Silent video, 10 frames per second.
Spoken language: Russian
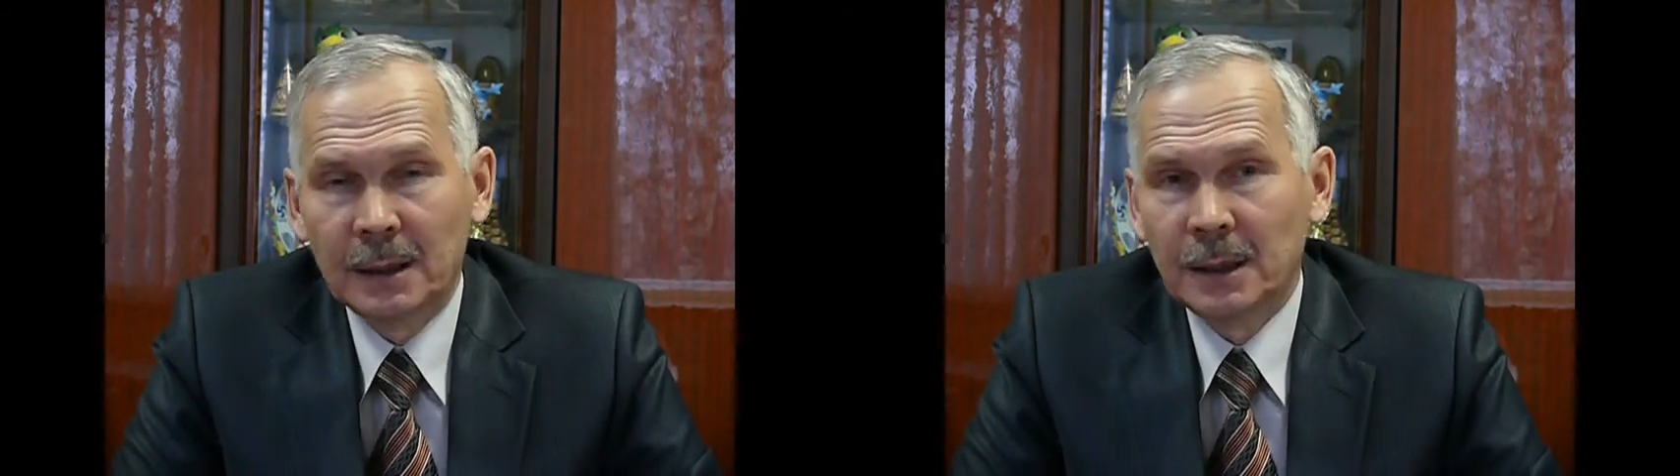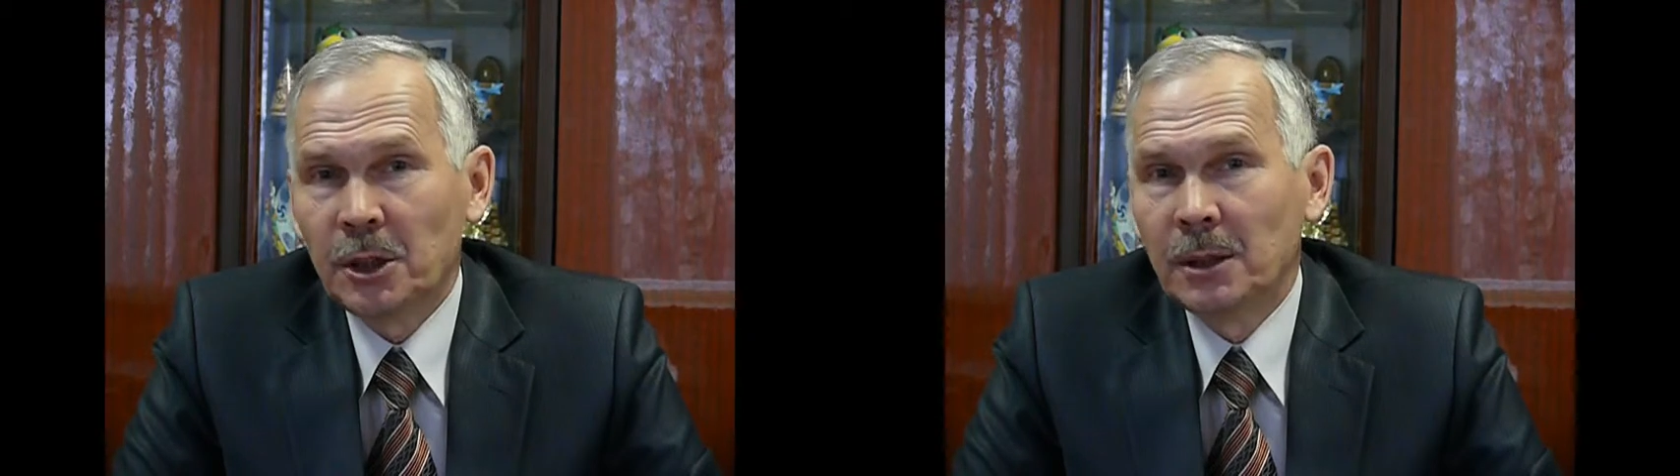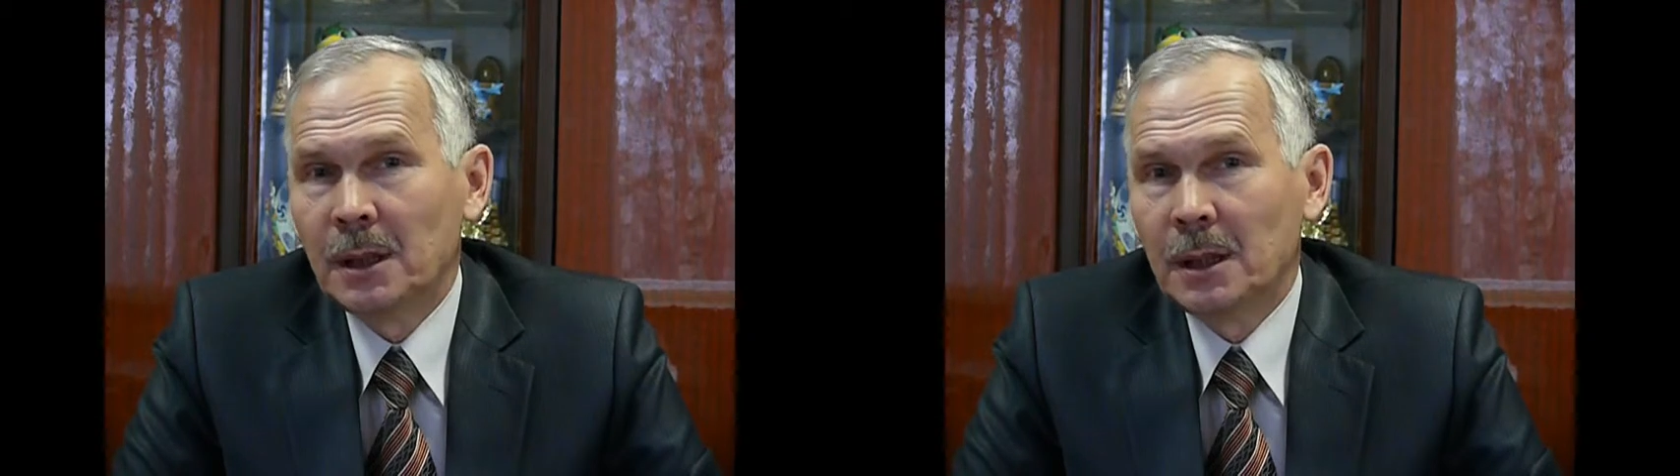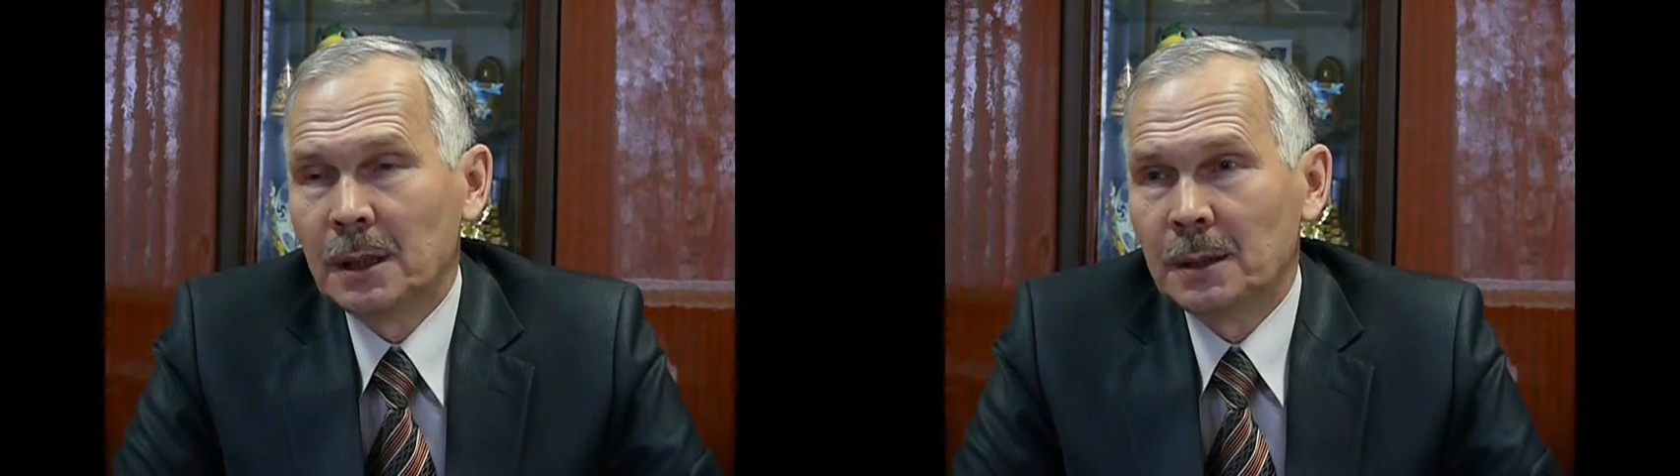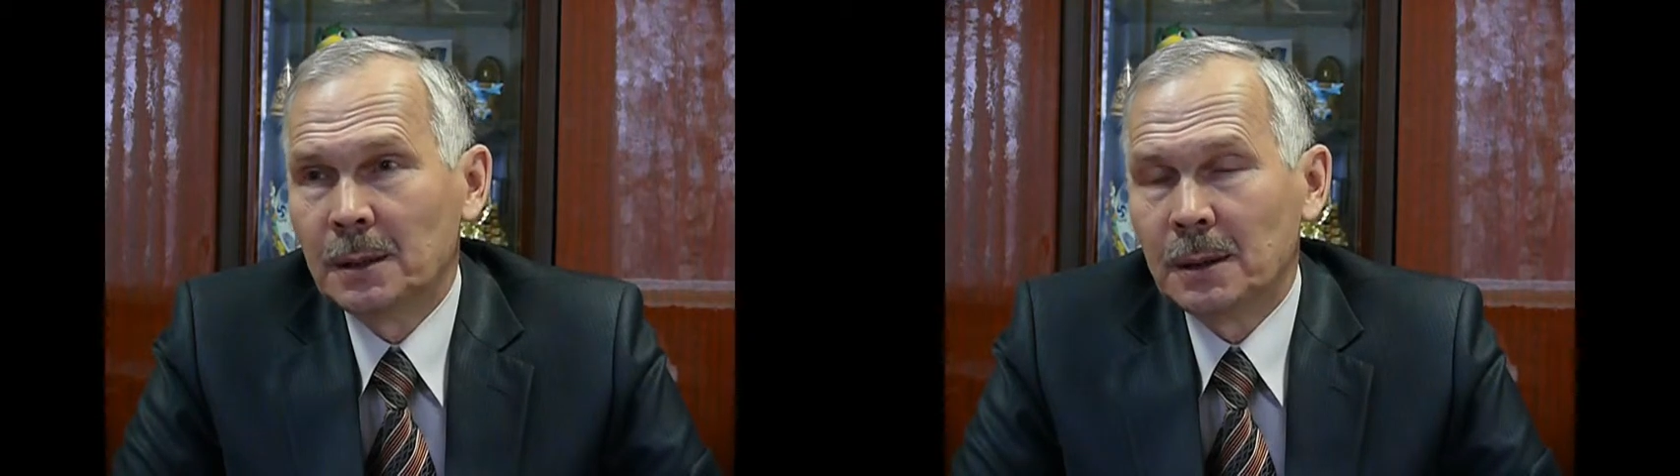начинали
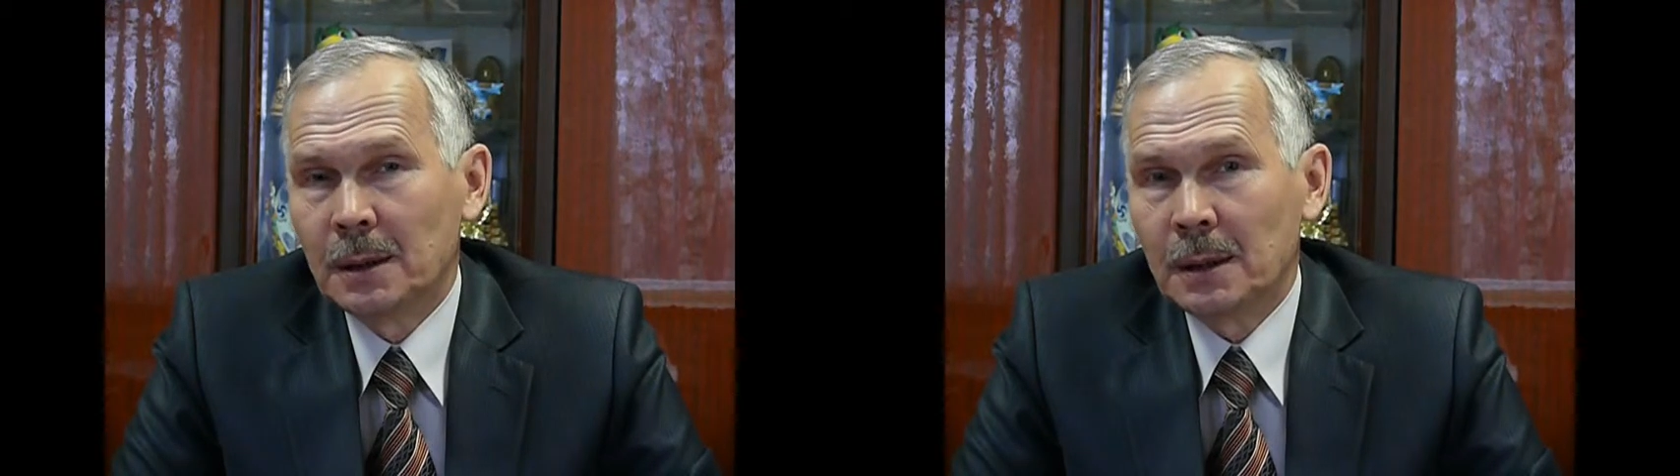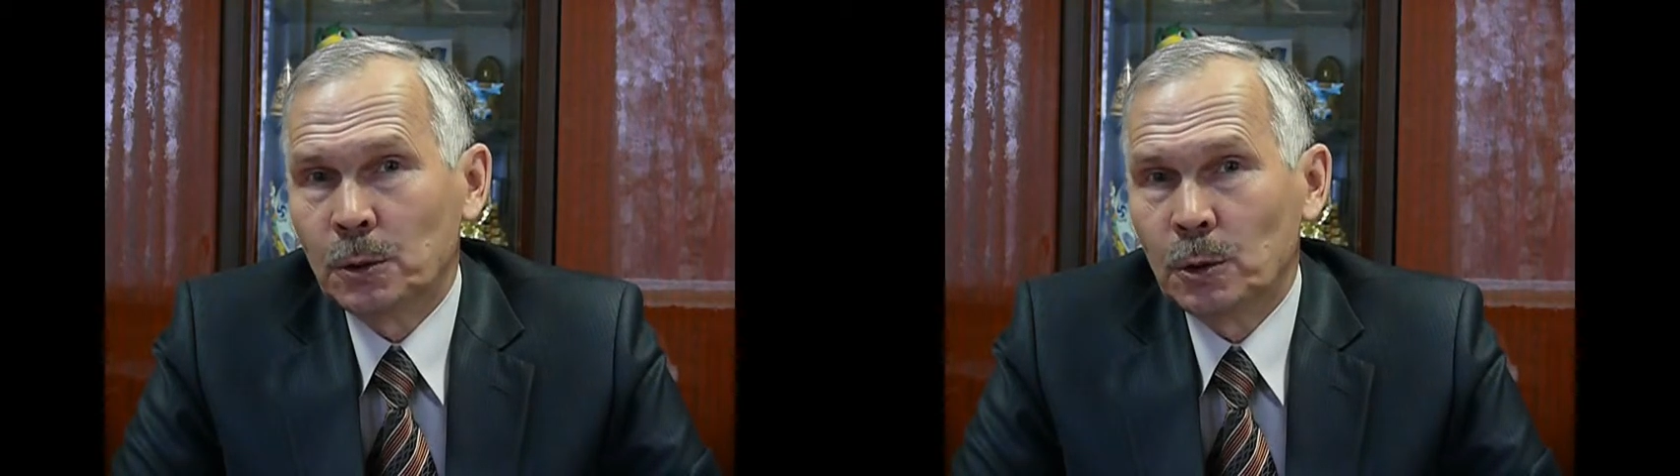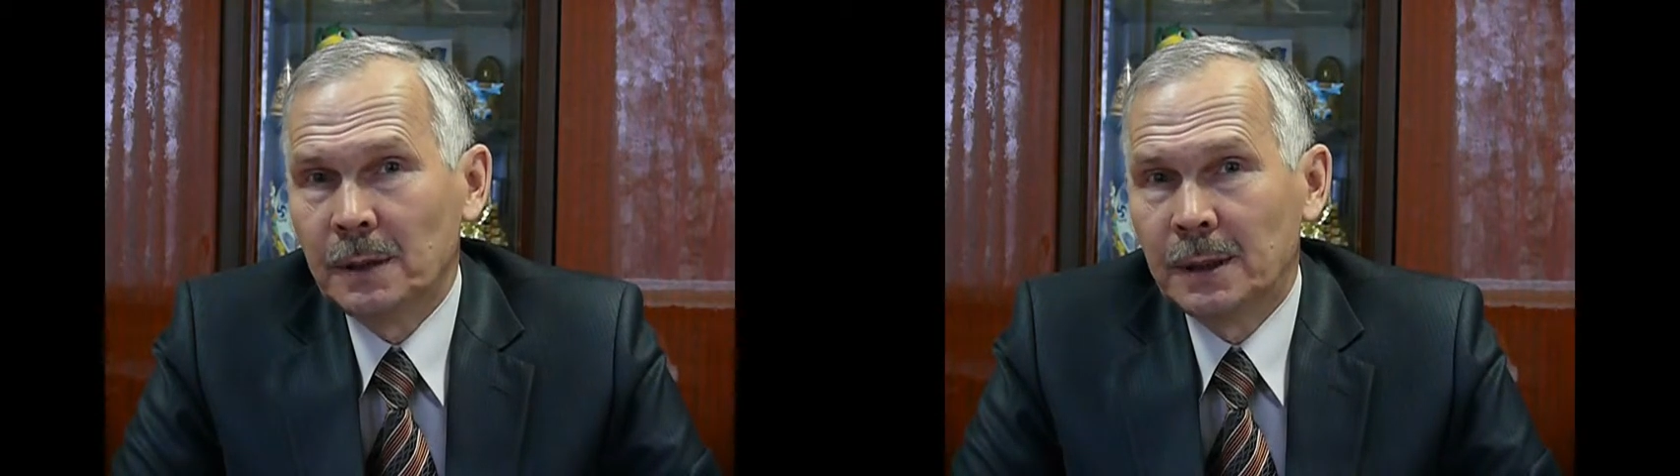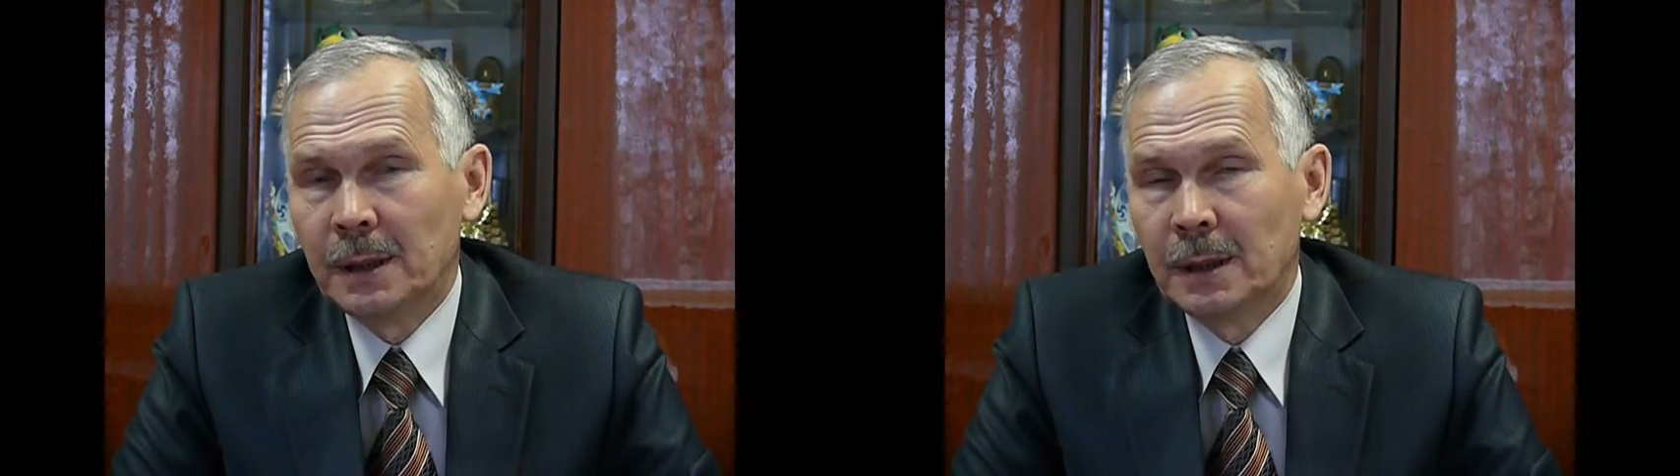готовить